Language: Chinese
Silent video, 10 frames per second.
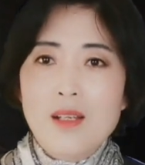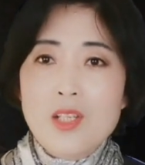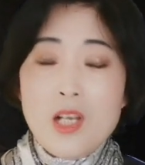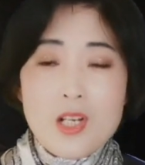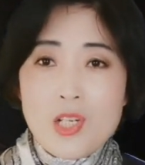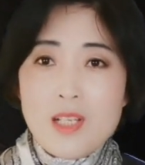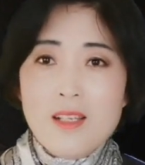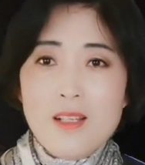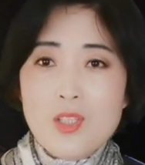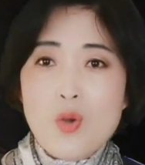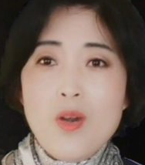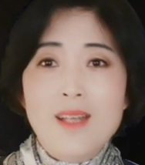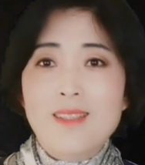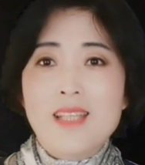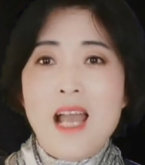这个事情就
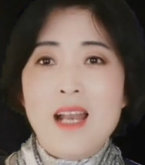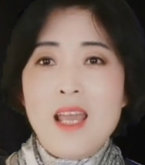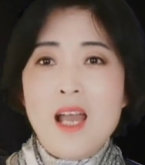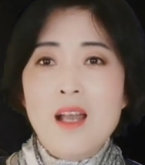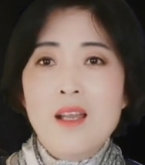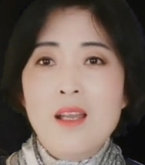很大了呀。